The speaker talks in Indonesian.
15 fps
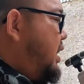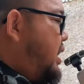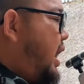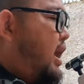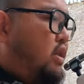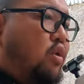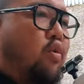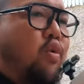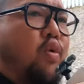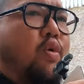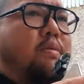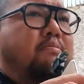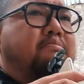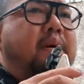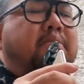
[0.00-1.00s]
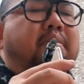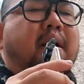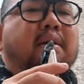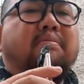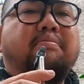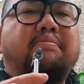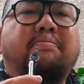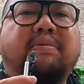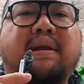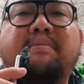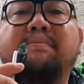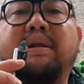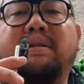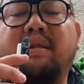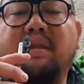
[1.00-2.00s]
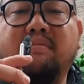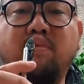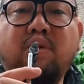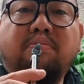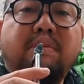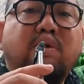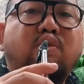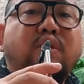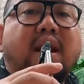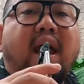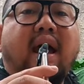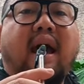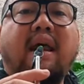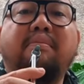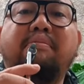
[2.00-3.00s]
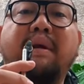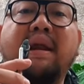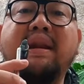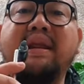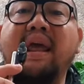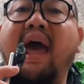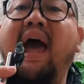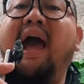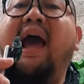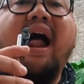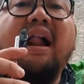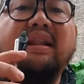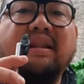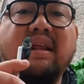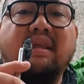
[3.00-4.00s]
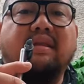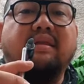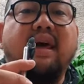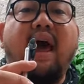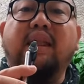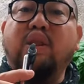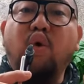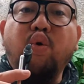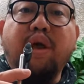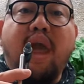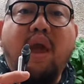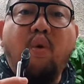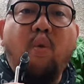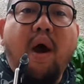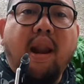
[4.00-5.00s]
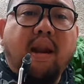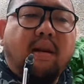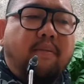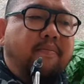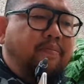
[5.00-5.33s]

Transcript: Yaitu memang chamber tersebut menggunakan media Kaltner atau K1.